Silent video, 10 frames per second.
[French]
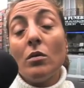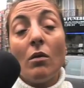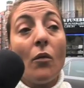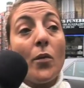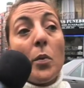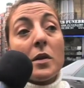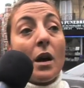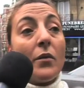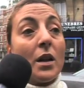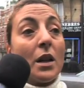On fait pas ça
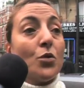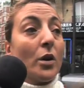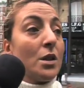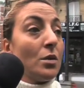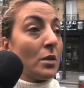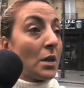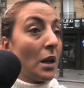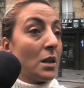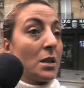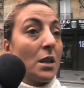avec la nourriture,
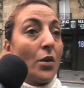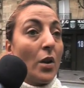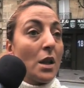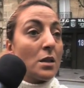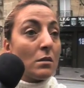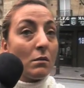c'est dégueulasse.